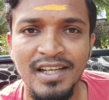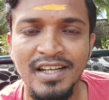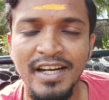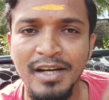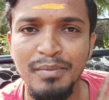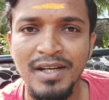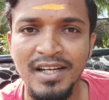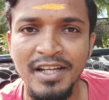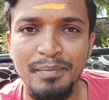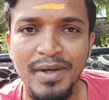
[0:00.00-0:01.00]
நீங்கள் க்ரியேட் பட்டனை
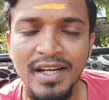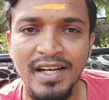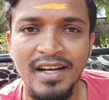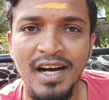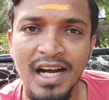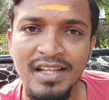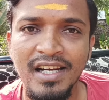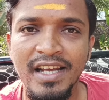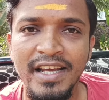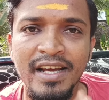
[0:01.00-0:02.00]
கிளிக் பண்ணிங்கன்னா
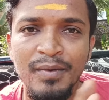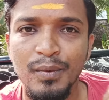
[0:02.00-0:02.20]
அதுலேயே